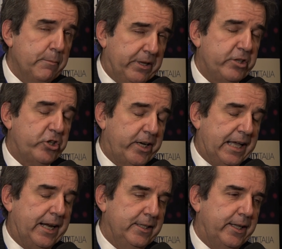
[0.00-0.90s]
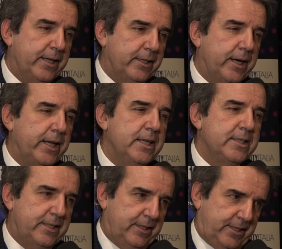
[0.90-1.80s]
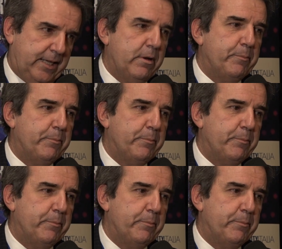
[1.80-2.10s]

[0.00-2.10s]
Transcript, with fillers: per cercare di rendere il sistema